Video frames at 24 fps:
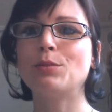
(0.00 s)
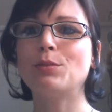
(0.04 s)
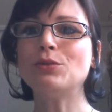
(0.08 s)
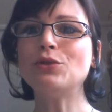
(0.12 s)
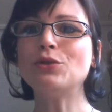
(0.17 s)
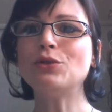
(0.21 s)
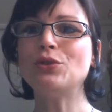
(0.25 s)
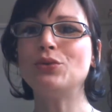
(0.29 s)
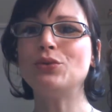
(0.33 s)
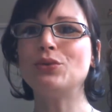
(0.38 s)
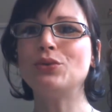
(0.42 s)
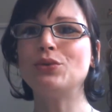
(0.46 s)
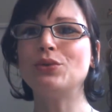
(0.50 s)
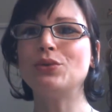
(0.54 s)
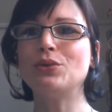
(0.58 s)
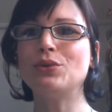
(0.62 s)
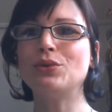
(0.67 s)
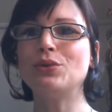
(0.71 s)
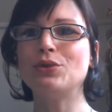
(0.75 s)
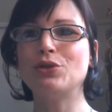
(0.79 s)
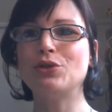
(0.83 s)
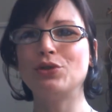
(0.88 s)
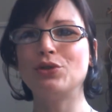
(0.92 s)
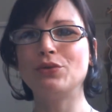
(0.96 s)

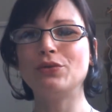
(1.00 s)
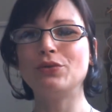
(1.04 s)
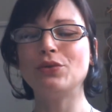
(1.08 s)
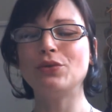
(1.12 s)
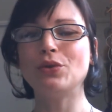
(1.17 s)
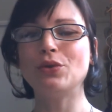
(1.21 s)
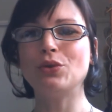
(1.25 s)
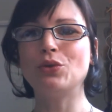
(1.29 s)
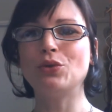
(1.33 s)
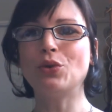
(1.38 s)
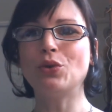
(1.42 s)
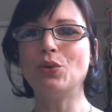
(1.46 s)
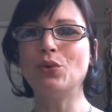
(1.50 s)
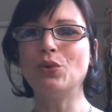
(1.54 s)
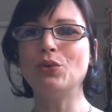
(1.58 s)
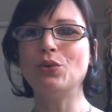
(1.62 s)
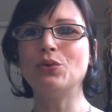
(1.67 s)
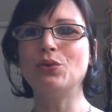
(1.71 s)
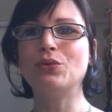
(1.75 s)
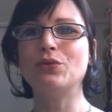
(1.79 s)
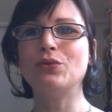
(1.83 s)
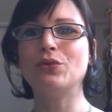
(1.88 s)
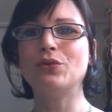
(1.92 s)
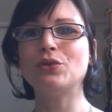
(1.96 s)
Bonjour, je vous
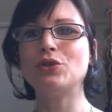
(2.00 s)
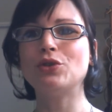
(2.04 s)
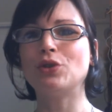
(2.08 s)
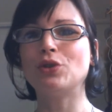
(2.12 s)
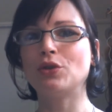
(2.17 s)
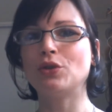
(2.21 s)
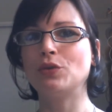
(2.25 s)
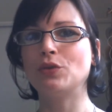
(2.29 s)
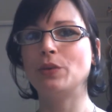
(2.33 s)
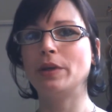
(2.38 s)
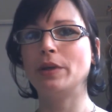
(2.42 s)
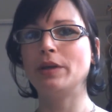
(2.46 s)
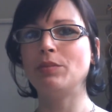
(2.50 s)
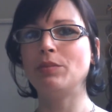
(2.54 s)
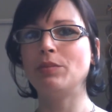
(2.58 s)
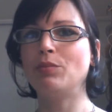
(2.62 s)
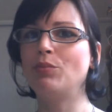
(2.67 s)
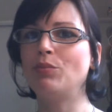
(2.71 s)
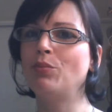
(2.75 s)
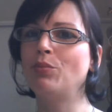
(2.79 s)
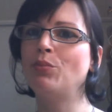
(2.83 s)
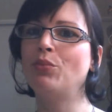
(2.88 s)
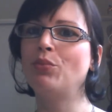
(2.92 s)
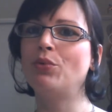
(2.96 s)
retrouve aujourd'hui
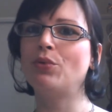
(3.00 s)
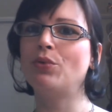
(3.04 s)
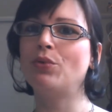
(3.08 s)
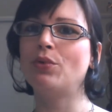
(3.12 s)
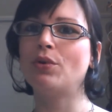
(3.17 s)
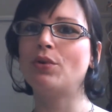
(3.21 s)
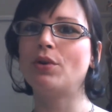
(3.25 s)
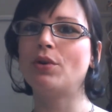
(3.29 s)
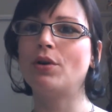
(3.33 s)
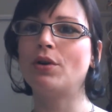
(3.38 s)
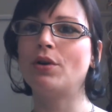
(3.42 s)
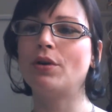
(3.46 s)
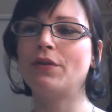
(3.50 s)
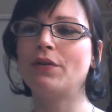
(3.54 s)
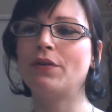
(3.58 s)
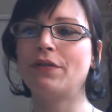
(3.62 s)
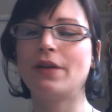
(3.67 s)
pour euh,